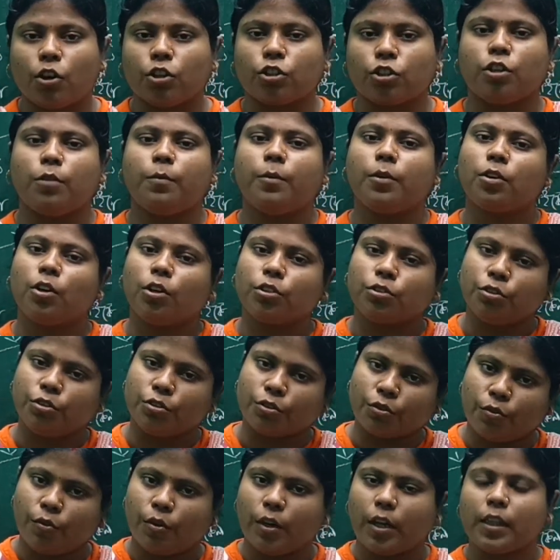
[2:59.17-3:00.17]

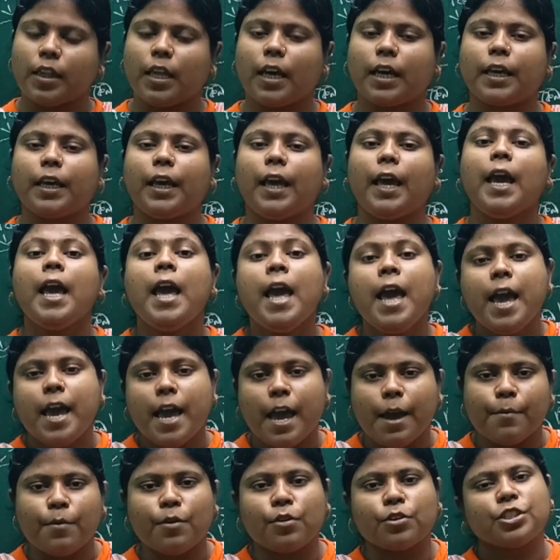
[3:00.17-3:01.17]
কথোপকথন করে থাকি
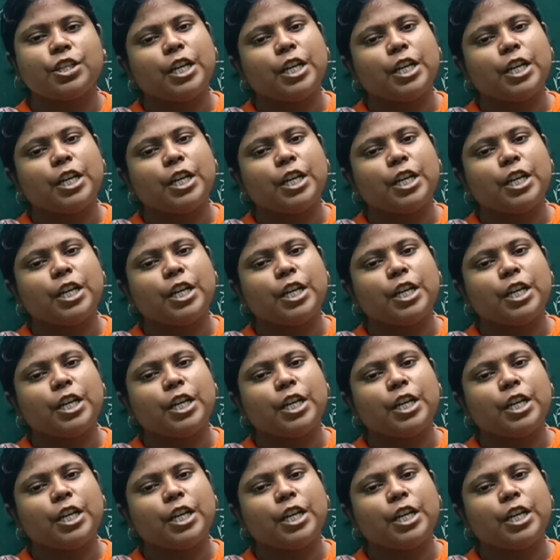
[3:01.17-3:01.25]
এবং